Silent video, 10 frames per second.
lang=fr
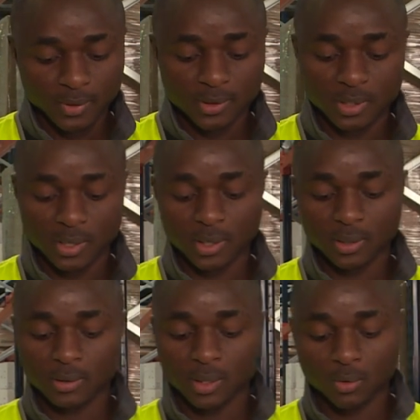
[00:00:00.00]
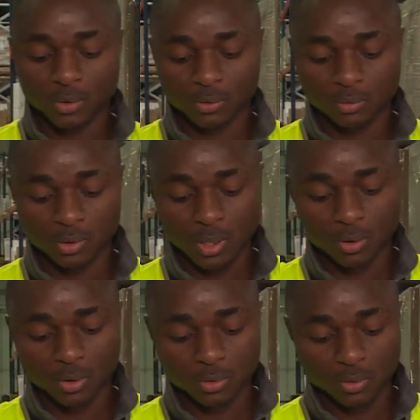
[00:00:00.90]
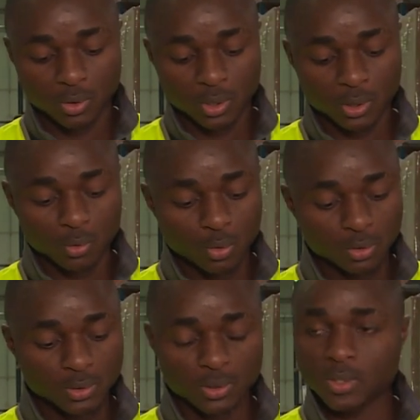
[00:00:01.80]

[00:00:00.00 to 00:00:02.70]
Déjà, dès qu'on te donne un code,